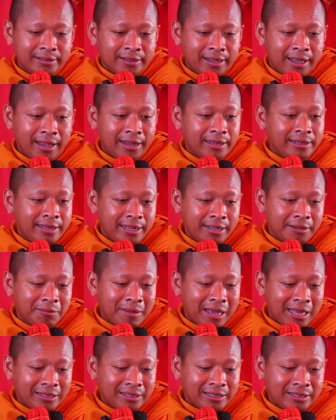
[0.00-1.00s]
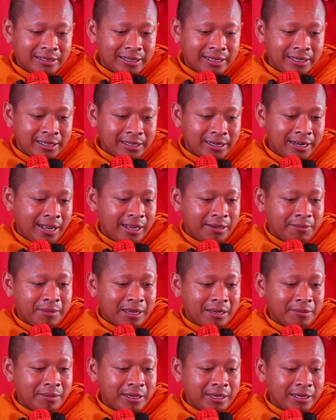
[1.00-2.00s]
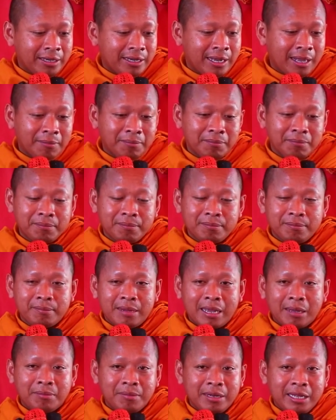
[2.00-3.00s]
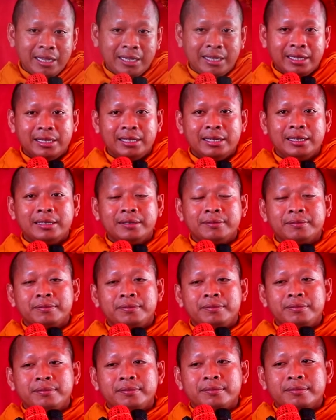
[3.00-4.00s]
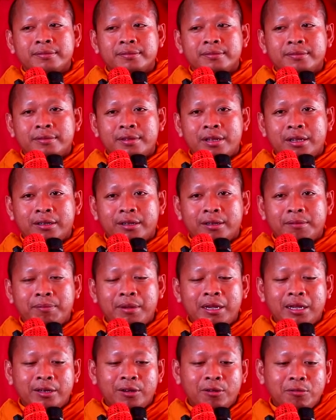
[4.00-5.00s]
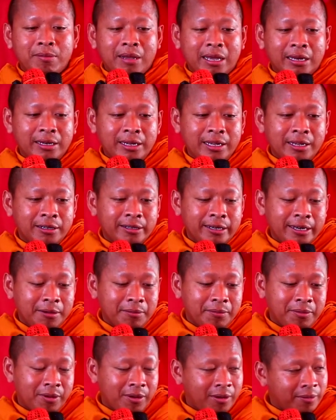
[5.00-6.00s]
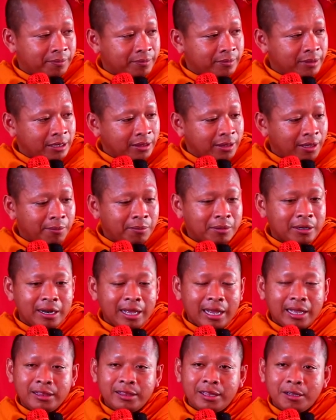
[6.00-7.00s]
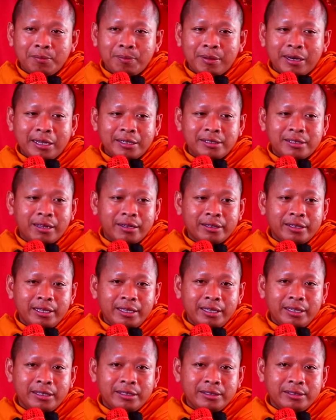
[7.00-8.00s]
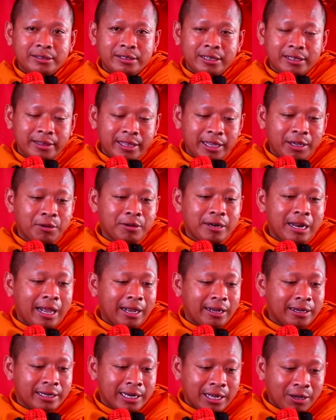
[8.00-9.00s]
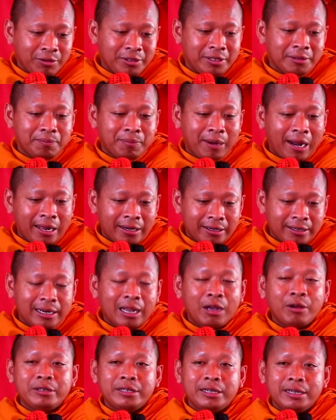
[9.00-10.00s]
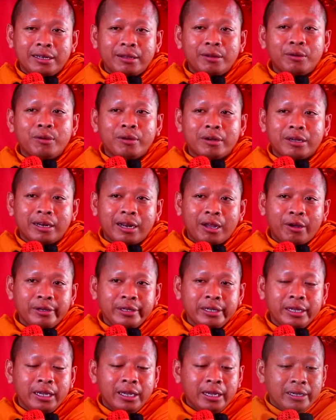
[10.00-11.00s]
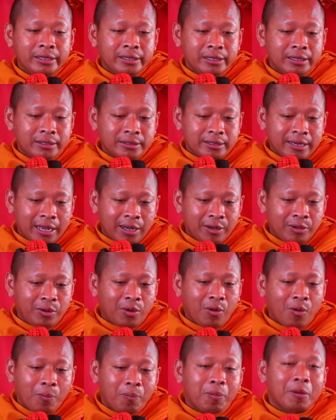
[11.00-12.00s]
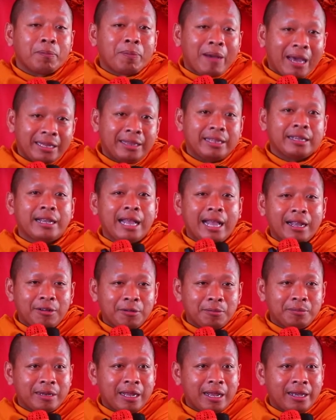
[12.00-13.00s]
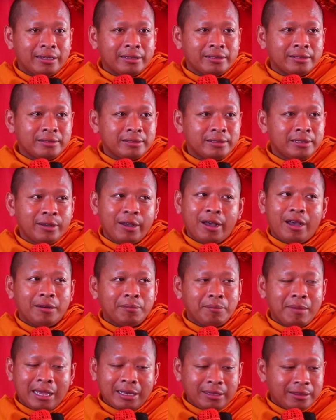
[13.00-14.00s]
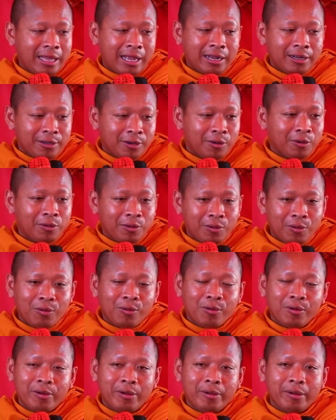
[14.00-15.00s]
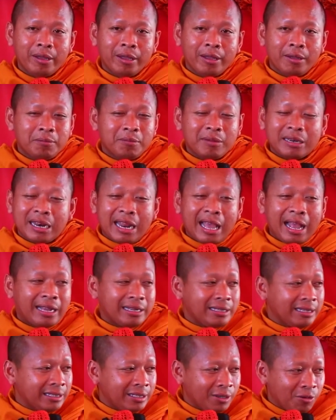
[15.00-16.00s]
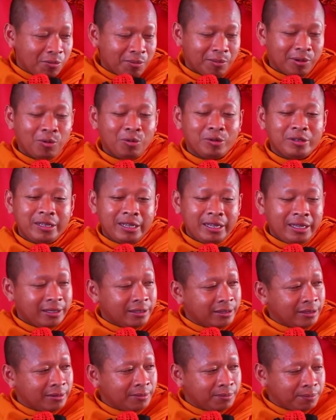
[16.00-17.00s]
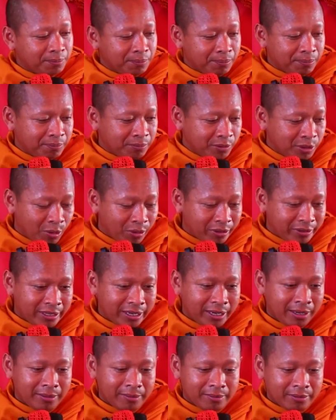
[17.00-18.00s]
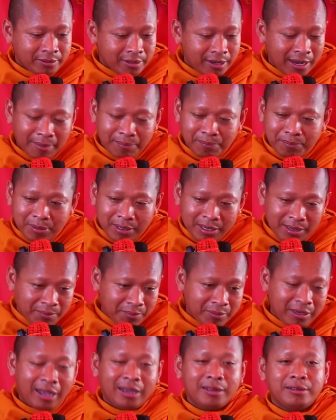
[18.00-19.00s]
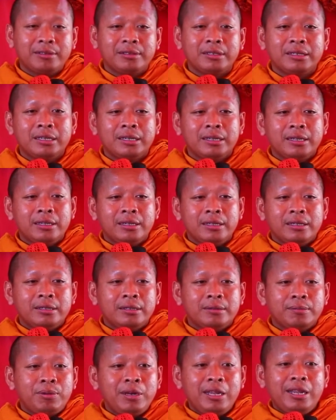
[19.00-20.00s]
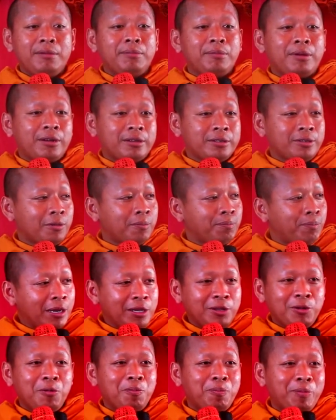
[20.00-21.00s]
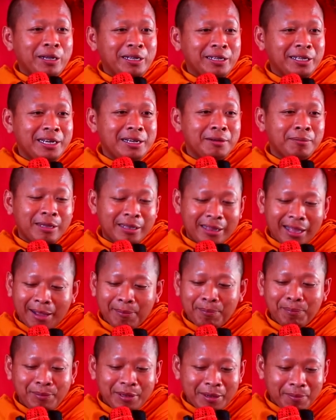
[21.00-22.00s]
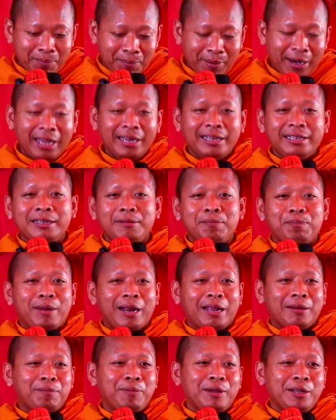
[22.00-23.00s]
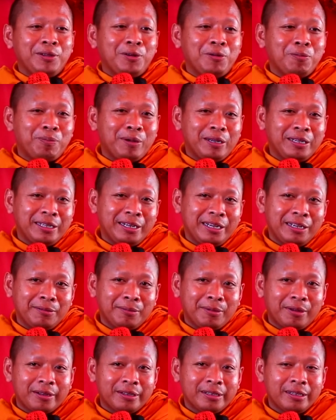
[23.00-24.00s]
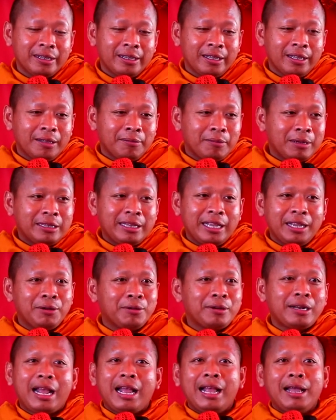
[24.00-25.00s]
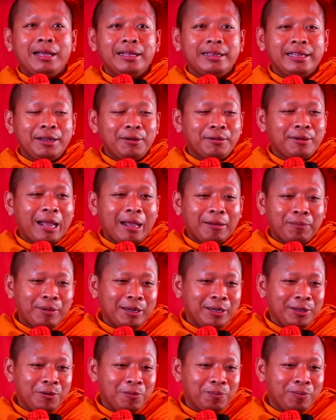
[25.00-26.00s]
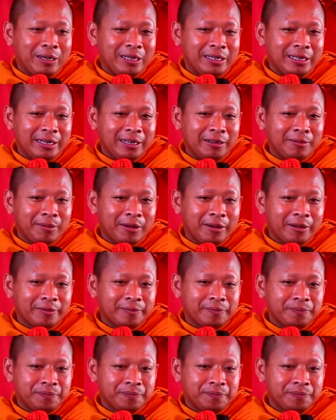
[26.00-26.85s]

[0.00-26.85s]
hai niệm bàn thứ ấy khác bàn miền cam bảm này đang ở pel nó bàn niệm riệp ròm hay tham mà đá tơ bệ san thị chỉ tiêu đa cả đau chỉ pride cả đau chỉ nợ cả đau cứ đau úp vào ba từ cả cẩm nạt cứ ọt ban tăng khôn cua mà đai đôi mà đôi tê cứ trộn tê slap phím cả phím mà nhở panh rup panh riêng mà tháp chỉ pride cứ pride panh rup panh riêng mà mà tiêu đá tiêu đa panh rup panh riêng mà